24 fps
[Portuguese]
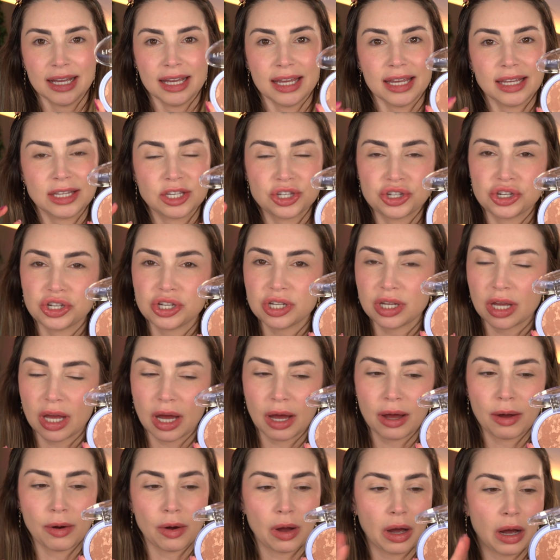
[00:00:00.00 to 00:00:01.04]
E
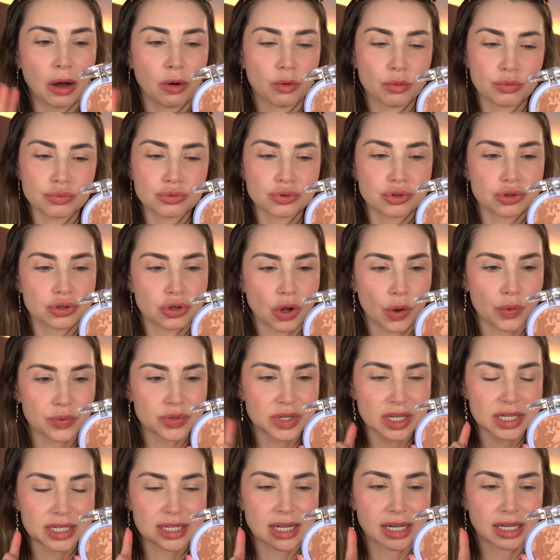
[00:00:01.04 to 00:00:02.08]
tinha alguns tons.
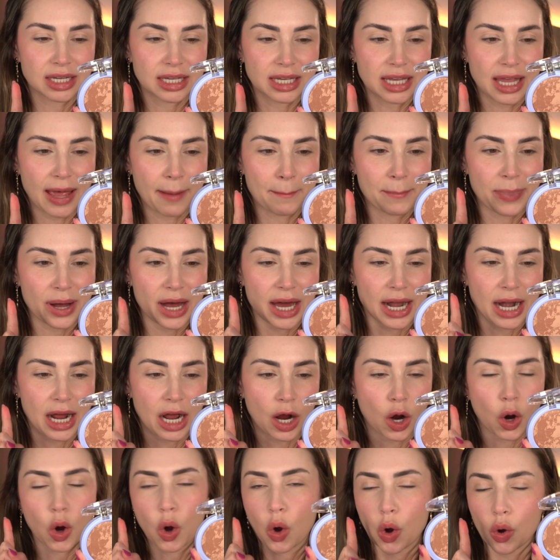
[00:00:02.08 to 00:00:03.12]
Esse daqui é para
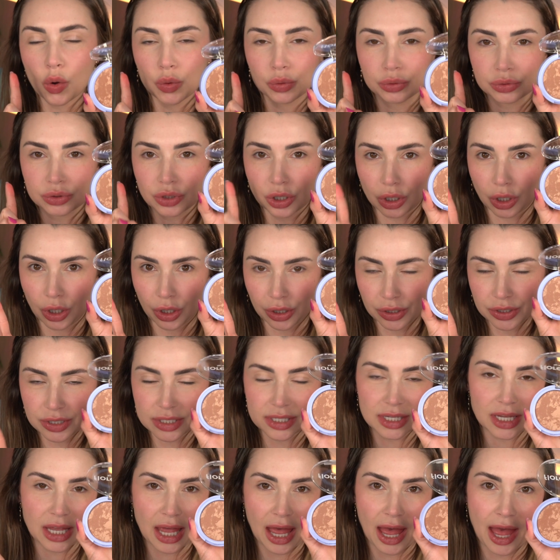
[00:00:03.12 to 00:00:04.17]
Cool
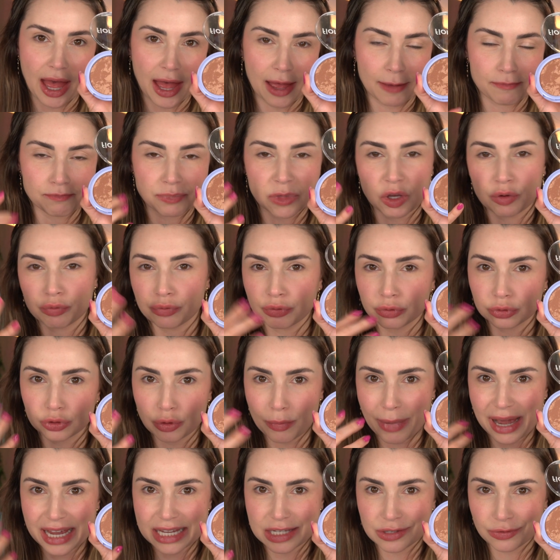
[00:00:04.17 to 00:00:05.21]
Tones, que é fundo
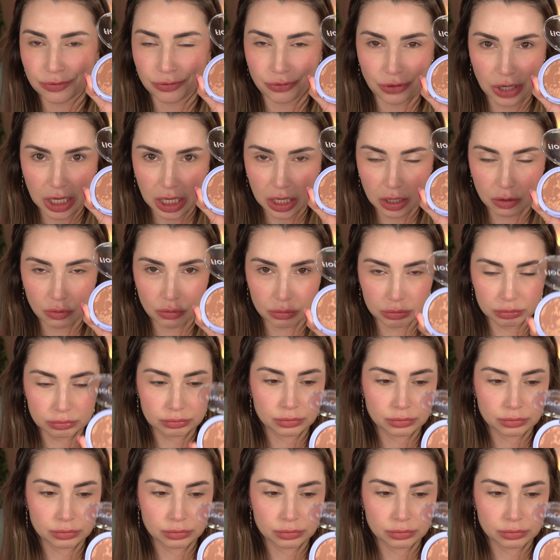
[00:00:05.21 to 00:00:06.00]
mais frio.